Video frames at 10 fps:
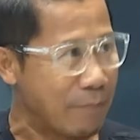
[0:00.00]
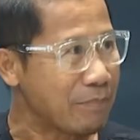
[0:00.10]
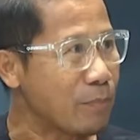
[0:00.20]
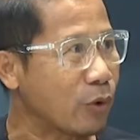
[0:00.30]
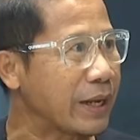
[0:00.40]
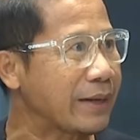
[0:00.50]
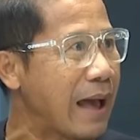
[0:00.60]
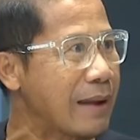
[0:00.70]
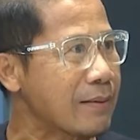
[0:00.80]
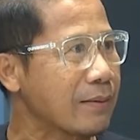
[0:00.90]
ซึ่งในหนัง
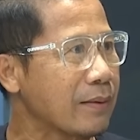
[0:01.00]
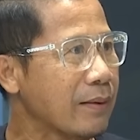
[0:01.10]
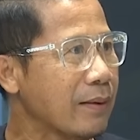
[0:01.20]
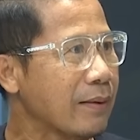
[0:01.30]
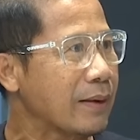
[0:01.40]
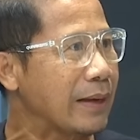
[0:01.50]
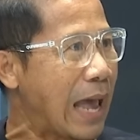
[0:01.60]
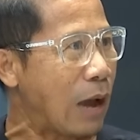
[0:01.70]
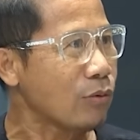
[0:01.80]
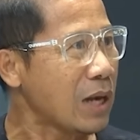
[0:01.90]
ตนบอกได้เลยว่า
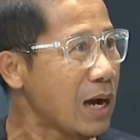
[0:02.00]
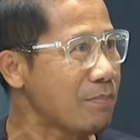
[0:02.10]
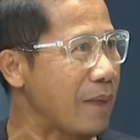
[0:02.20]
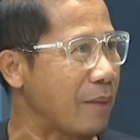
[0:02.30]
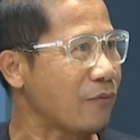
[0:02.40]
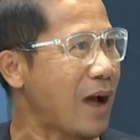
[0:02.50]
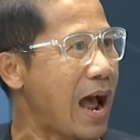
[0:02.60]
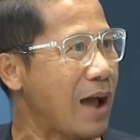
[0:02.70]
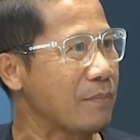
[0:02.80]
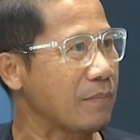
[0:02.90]
มึงเดือดร้อนแน่
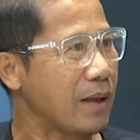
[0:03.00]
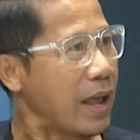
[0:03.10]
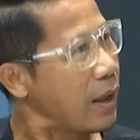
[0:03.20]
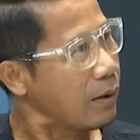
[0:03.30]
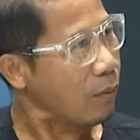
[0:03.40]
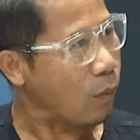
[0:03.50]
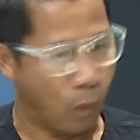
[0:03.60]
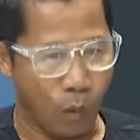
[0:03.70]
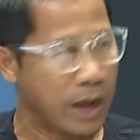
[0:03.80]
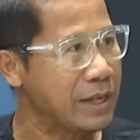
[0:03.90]
เพราะจะนำเสน
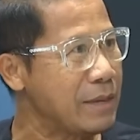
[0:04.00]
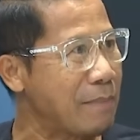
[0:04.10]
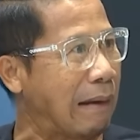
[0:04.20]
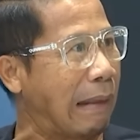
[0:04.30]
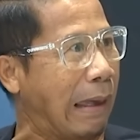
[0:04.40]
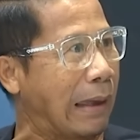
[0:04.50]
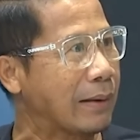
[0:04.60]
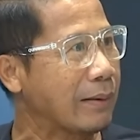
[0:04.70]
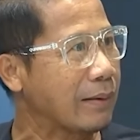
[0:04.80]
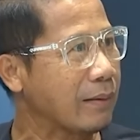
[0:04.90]
อเรื่องจริงที่พวกคุณ
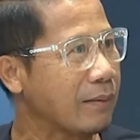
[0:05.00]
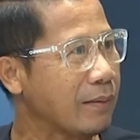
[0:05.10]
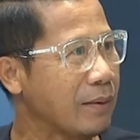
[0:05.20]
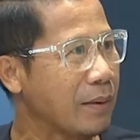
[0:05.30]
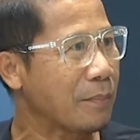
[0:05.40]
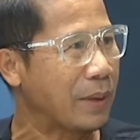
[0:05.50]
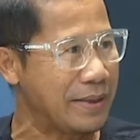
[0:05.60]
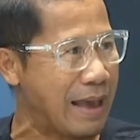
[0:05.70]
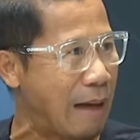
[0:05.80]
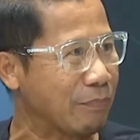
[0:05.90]
ปิด ทุกอย่า
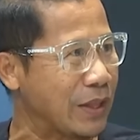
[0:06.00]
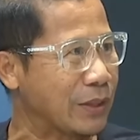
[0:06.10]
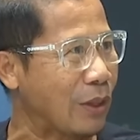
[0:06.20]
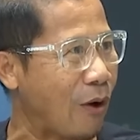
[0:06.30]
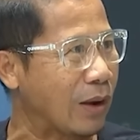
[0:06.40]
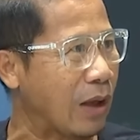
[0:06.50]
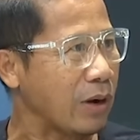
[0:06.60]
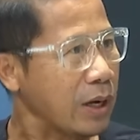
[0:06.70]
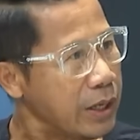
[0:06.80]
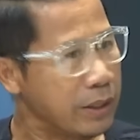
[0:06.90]
งไม่ใช่ความตั้งใจ
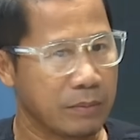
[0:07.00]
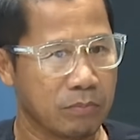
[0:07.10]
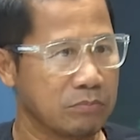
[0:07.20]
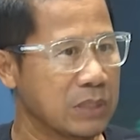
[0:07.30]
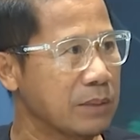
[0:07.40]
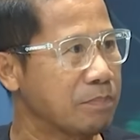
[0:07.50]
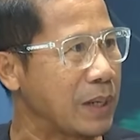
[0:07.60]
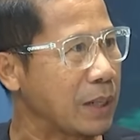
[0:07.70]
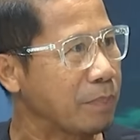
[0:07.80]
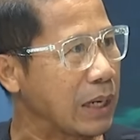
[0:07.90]
ดี เวลา
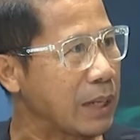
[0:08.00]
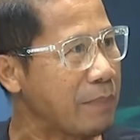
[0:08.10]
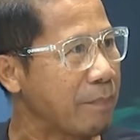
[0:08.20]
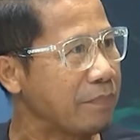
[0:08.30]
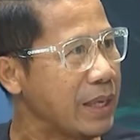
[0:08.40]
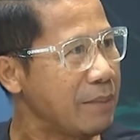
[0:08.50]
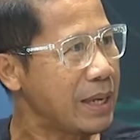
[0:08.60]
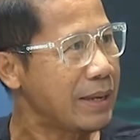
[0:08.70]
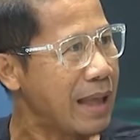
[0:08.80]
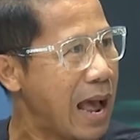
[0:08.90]
ที่คุณรับเงินเพื่อ
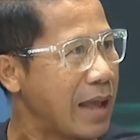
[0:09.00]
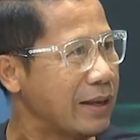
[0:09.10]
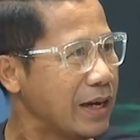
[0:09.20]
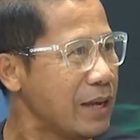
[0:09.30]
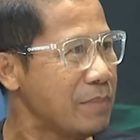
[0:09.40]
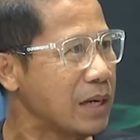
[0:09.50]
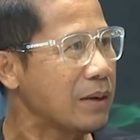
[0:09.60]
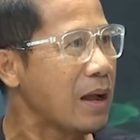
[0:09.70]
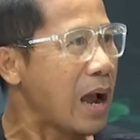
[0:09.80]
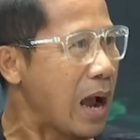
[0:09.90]
ทำสิ่งนี้ คุณต้
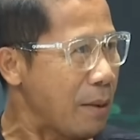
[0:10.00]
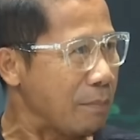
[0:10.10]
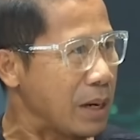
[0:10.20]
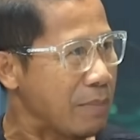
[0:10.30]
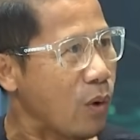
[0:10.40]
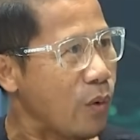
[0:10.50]
องไม่รับเงิน